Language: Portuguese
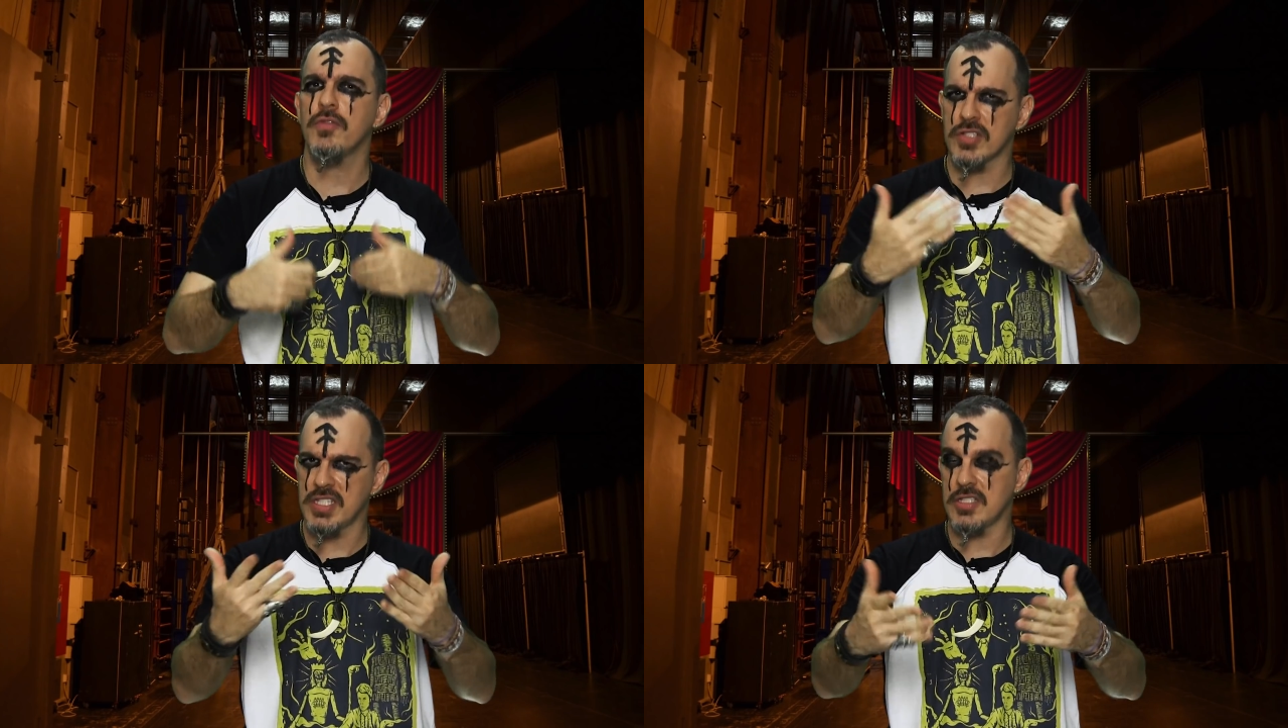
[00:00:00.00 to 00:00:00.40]

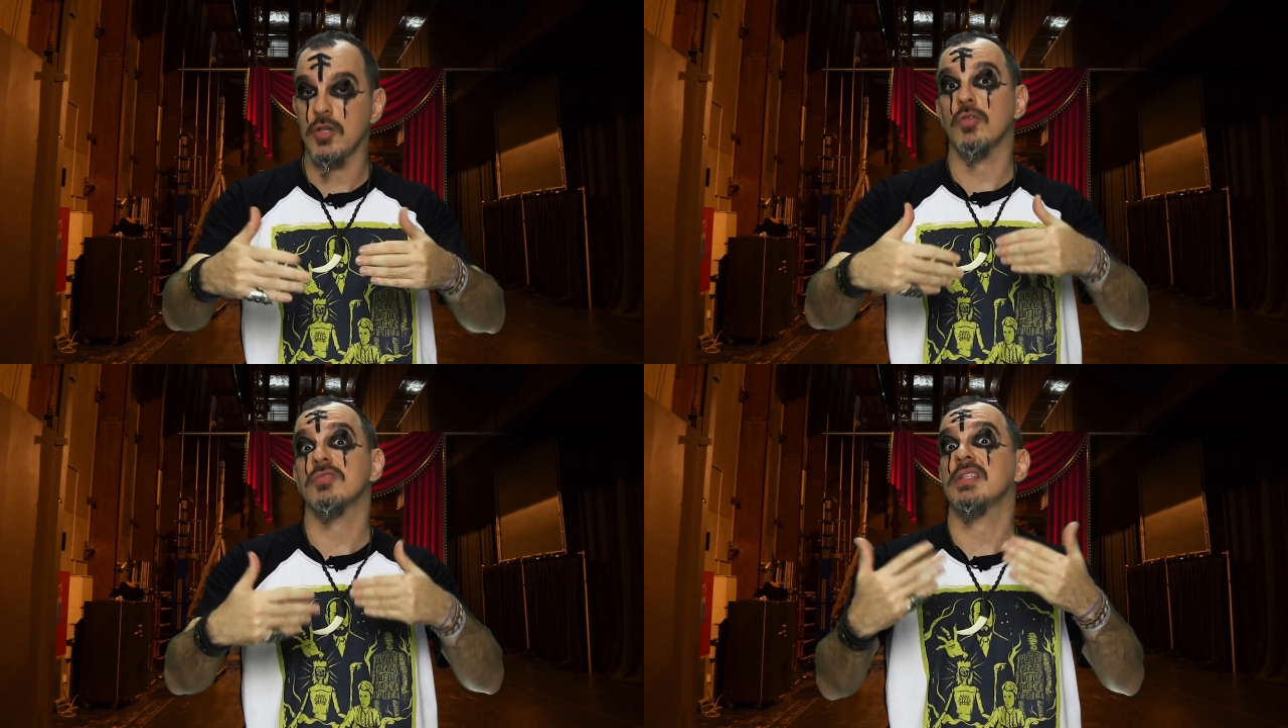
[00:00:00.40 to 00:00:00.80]
você
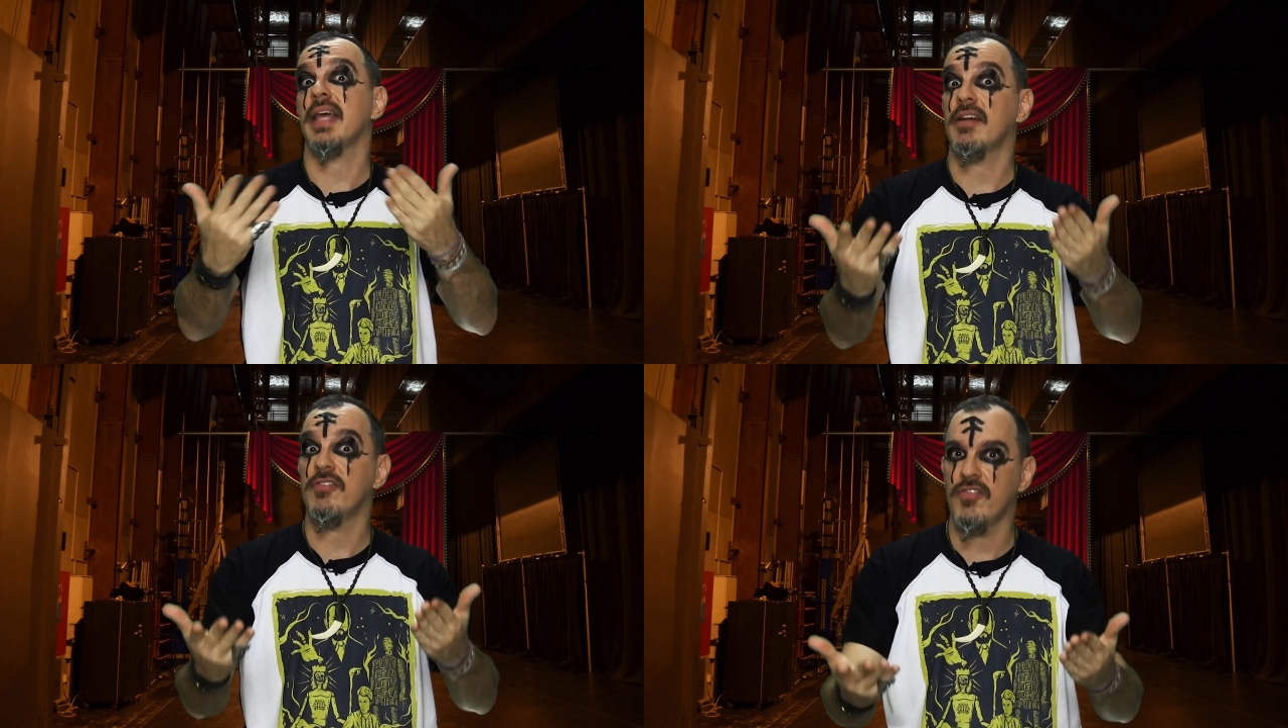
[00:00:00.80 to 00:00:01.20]
se
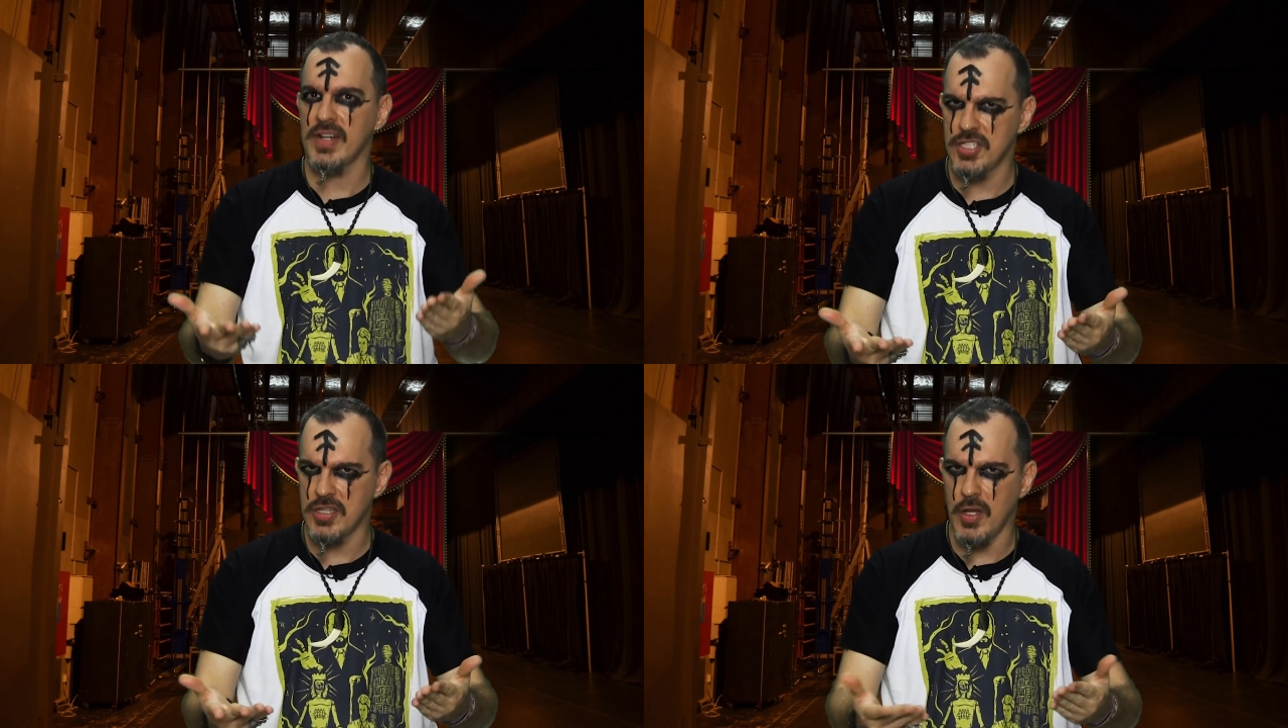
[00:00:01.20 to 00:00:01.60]
considera
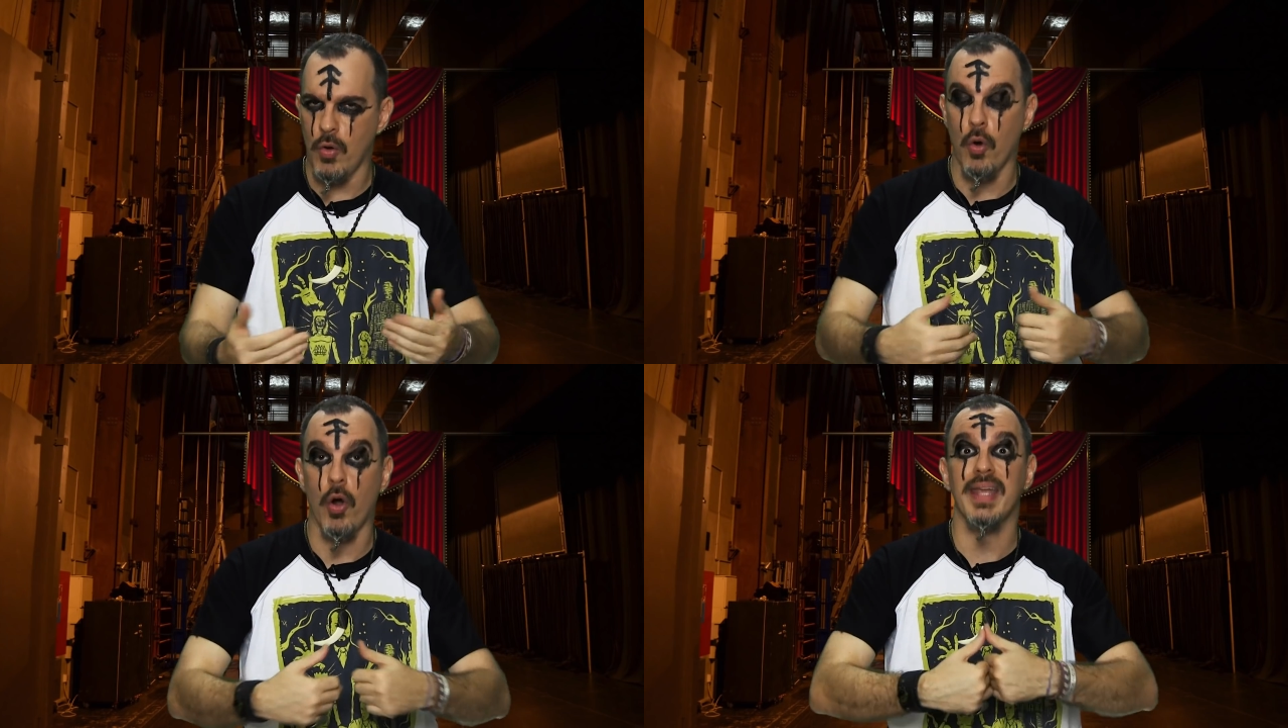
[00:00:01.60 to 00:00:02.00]
fã de
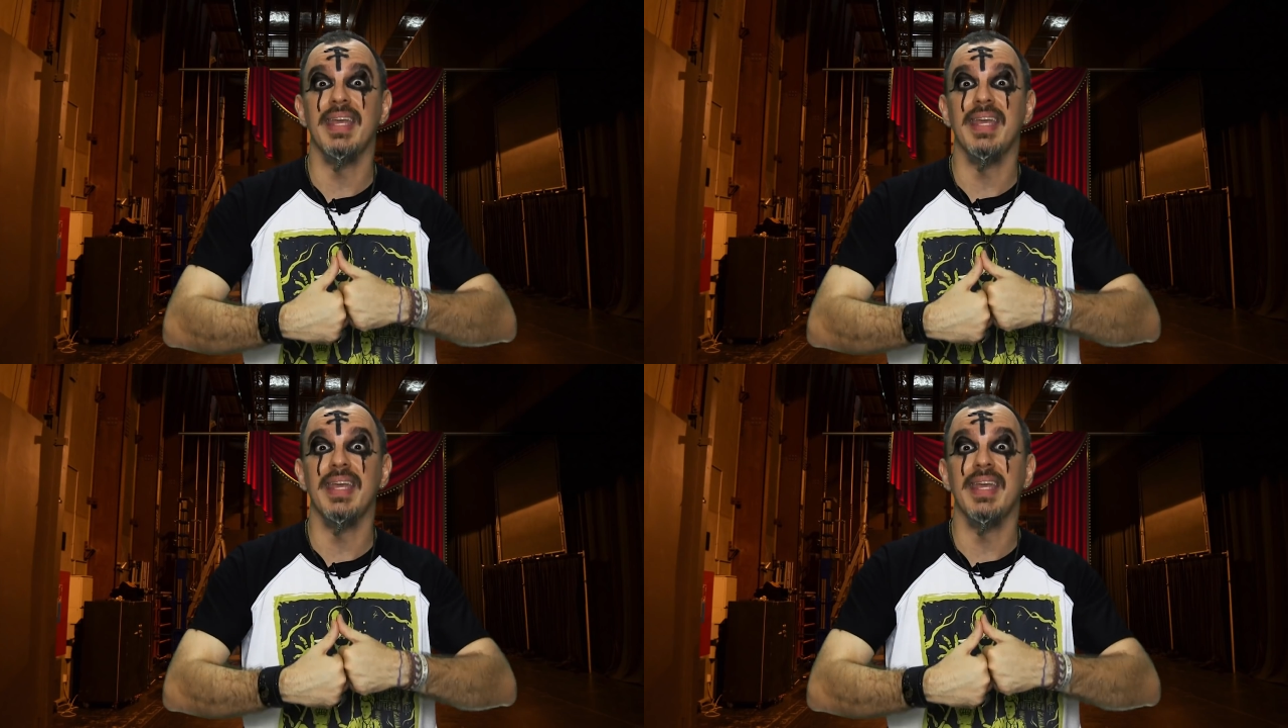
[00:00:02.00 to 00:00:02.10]
terror